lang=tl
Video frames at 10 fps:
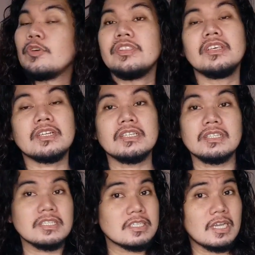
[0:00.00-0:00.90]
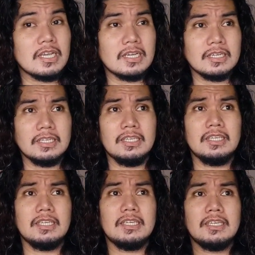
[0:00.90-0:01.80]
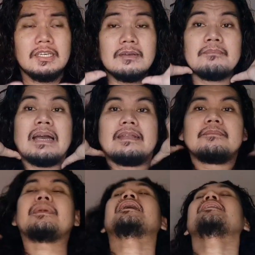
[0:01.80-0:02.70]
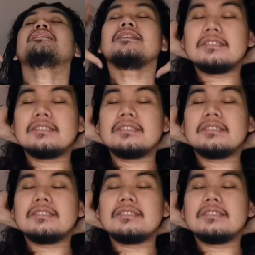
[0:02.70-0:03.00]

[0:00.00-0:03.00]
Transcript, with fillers: Pwede rin siyang i man bun.